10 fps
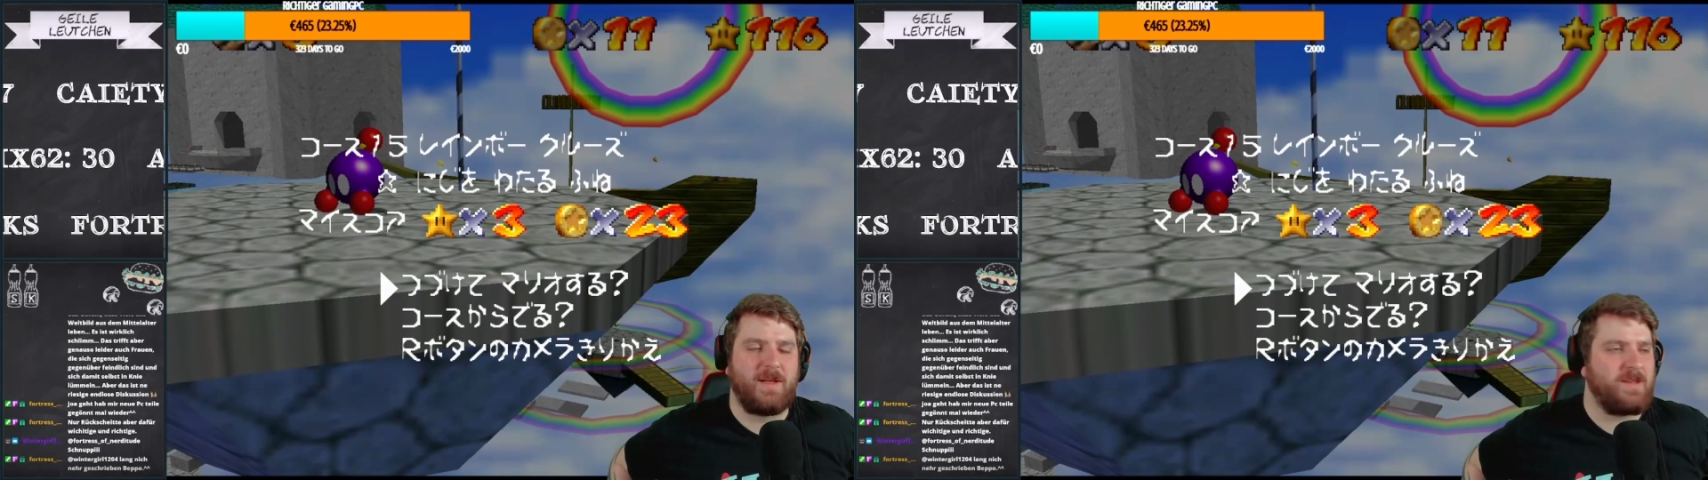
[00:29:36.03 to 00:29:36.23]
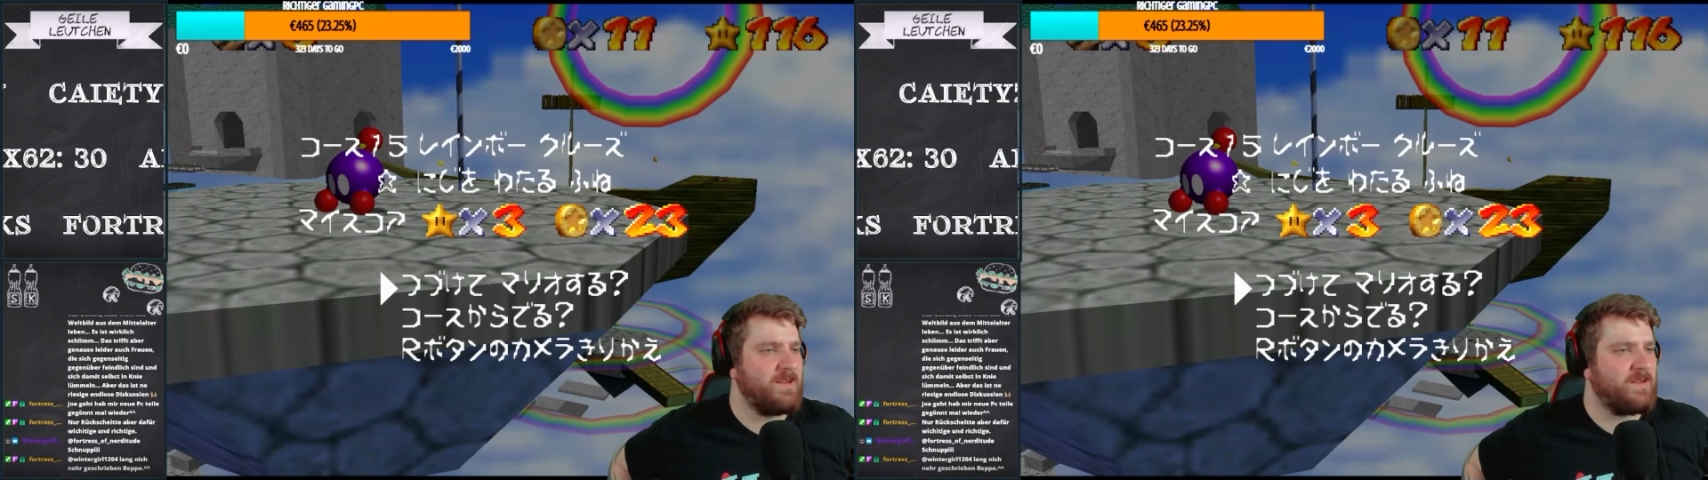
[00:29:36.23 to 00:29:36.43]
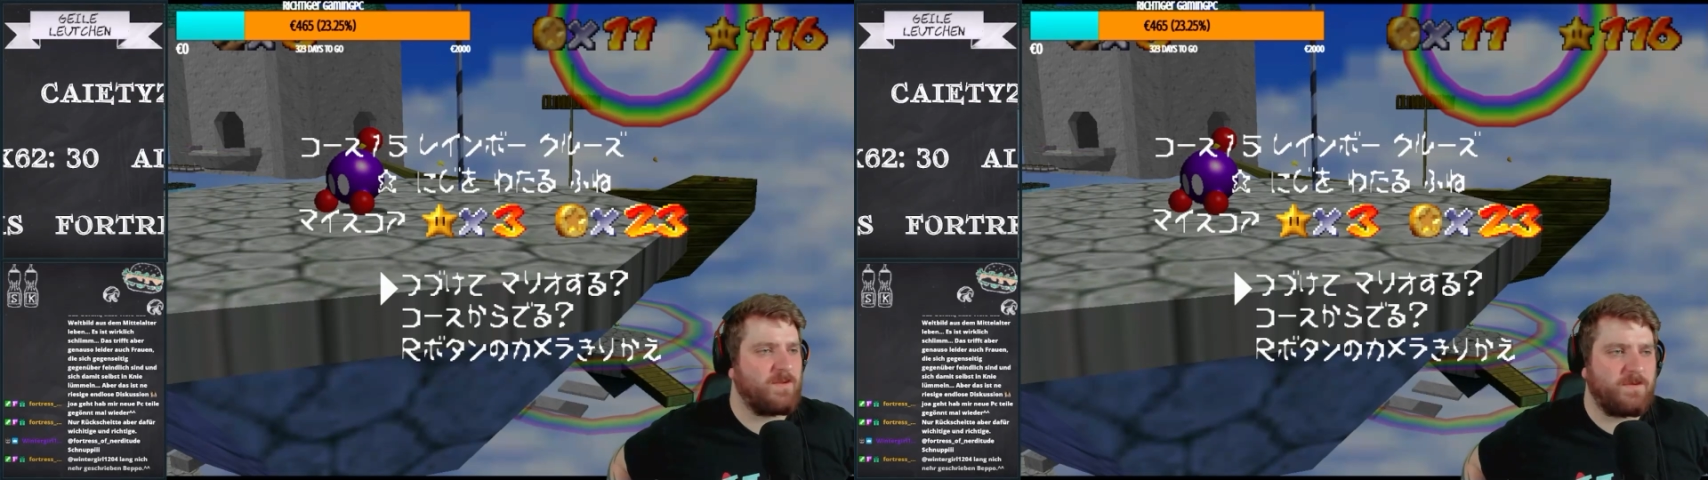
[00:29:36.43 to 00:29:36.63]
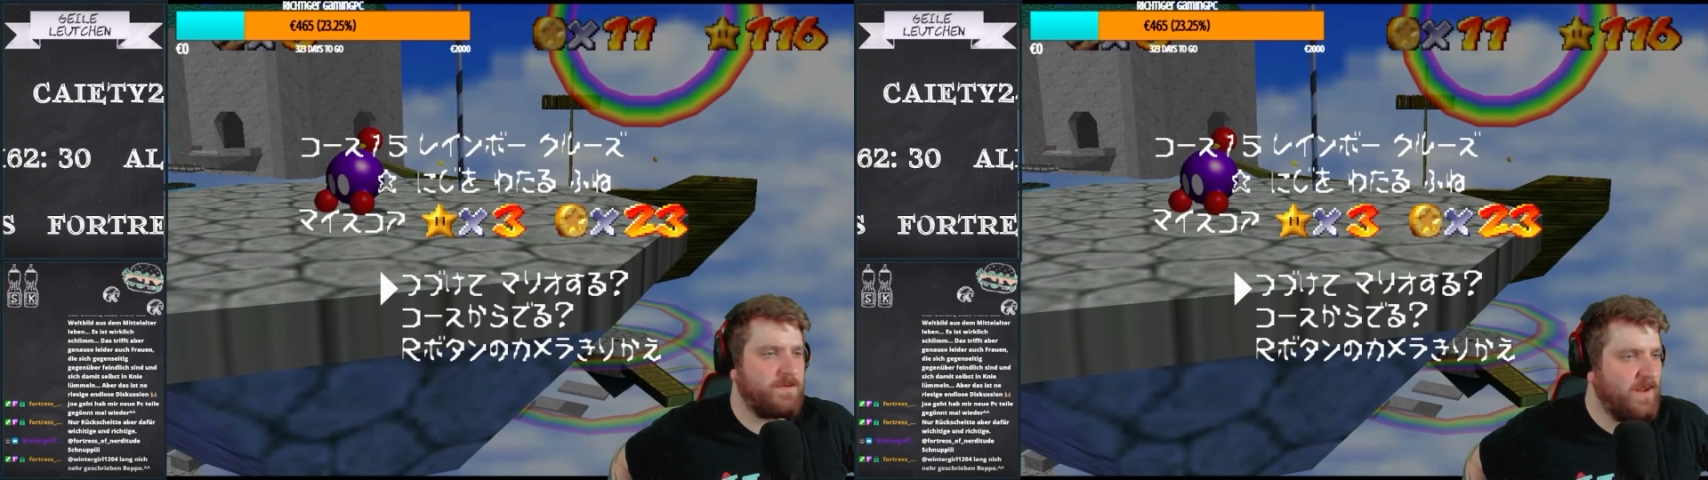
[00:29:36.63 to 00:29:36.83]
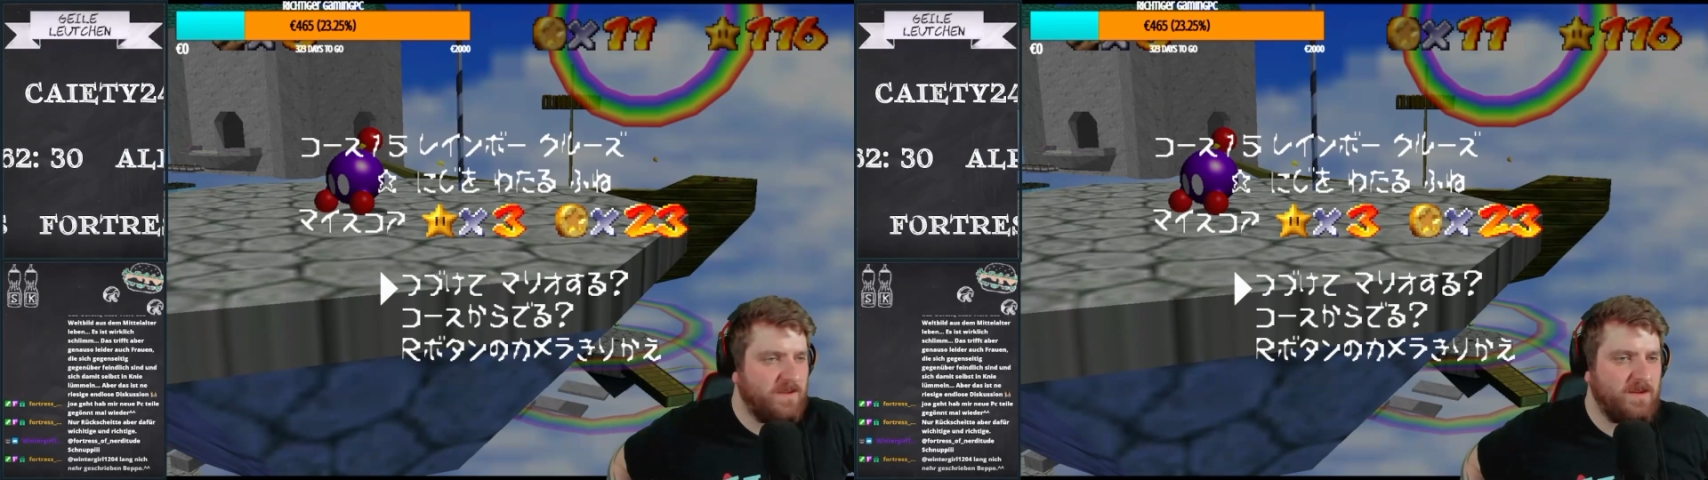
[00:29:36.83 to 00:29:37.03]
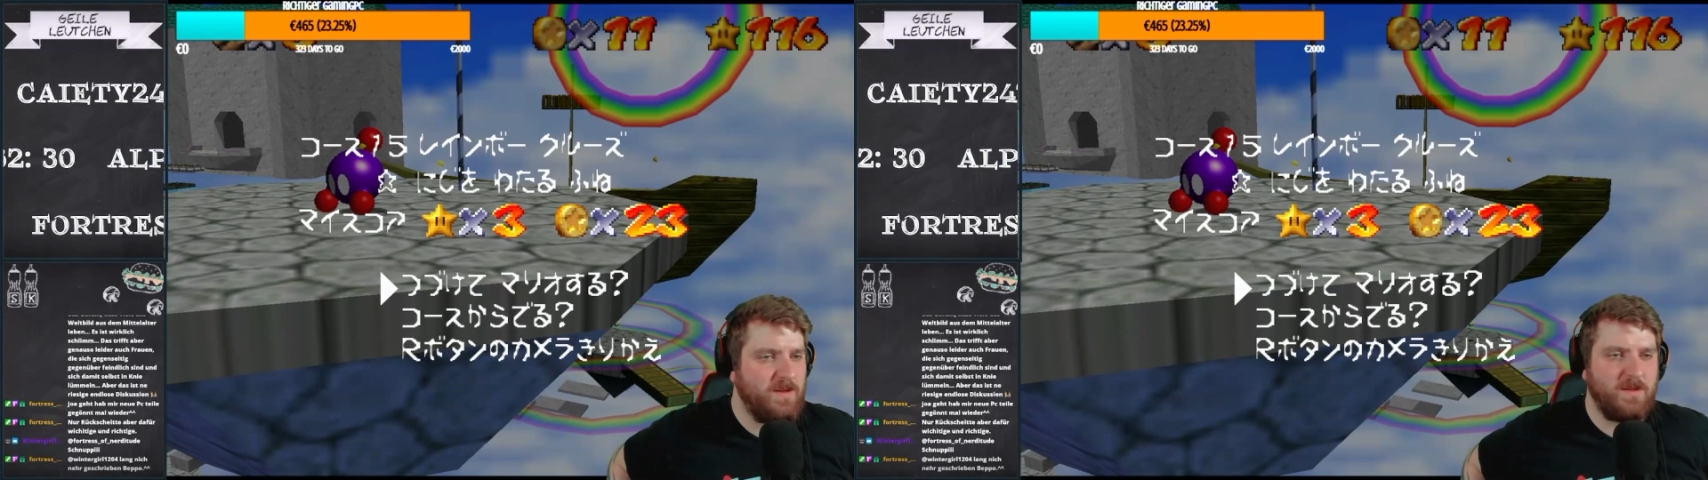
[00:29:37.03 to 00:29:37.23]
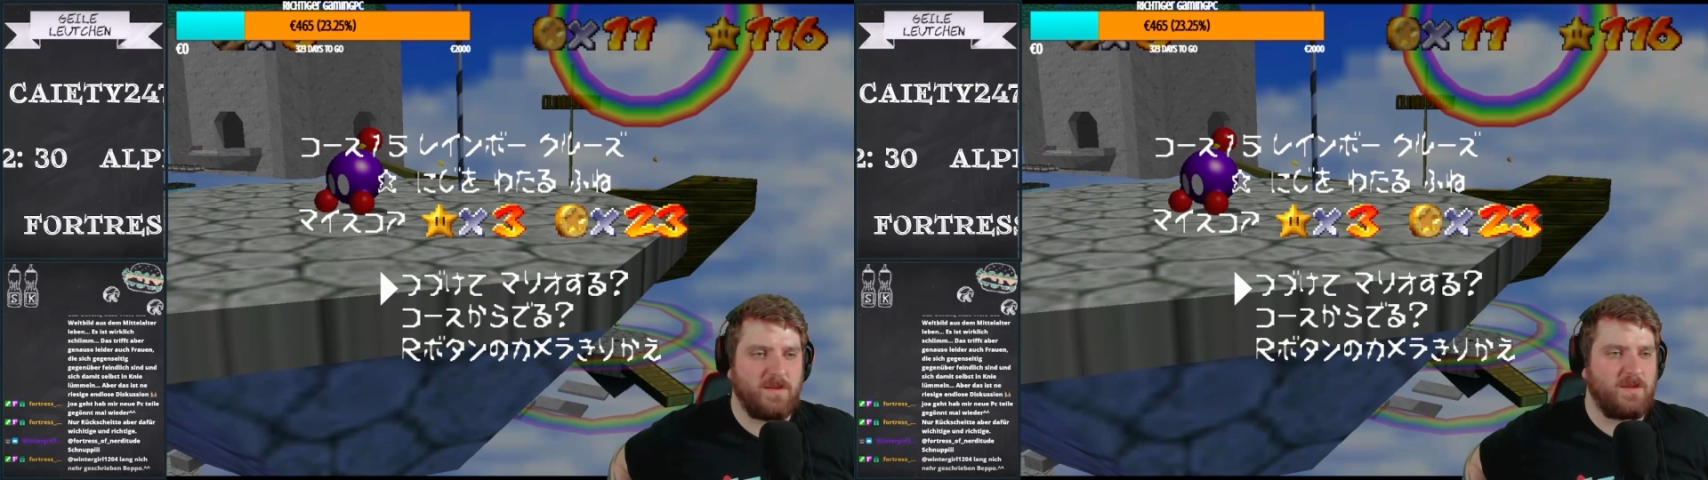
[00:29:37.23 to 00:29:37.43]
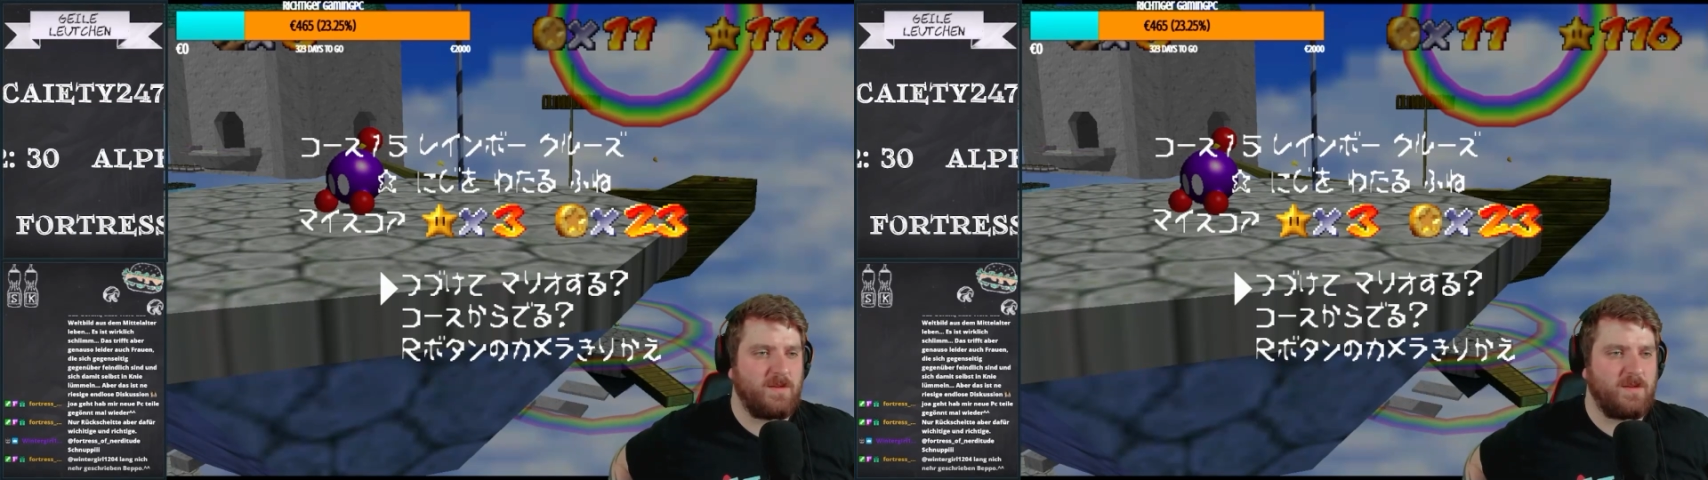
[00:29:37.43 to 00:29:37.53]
Es ist faszinierend.